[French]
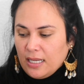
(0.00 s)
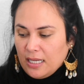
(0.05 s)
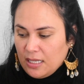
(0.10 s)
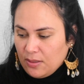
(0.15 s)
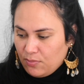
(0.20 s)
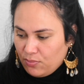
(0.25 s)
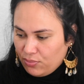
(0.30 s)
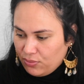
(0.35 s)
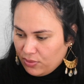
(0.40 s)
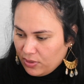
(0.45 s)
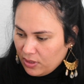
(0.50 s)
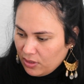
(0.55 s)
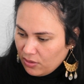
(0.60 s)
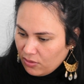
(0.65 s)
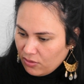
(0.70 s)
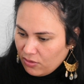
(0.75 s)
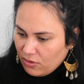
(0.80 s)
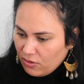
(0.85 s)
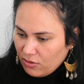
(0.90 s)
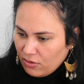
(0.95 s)
Et puis
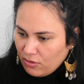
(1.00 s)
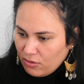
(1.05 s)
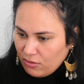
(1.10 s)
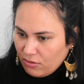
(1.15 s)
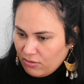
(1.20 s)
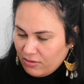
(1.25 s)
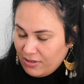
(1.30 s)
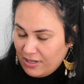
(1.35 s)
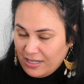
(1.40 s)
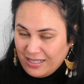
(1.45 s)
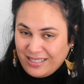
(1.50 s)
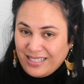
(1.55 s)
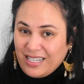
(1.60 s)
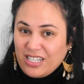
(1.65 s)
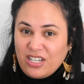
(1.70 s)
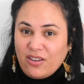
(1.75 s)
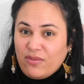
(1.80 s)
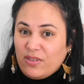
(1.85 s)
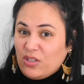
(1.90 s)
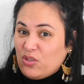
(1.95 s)
là, ça,
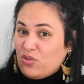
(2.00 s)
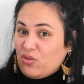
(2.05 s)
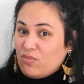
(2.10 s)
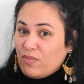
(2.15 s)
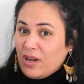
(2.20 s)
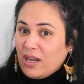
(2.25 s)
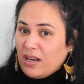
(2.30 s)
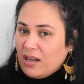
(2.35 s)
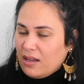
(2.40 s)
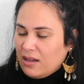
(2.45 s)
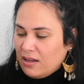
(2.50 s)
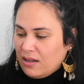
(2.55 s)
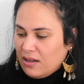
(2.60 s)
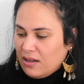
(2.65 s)
j'avais du mal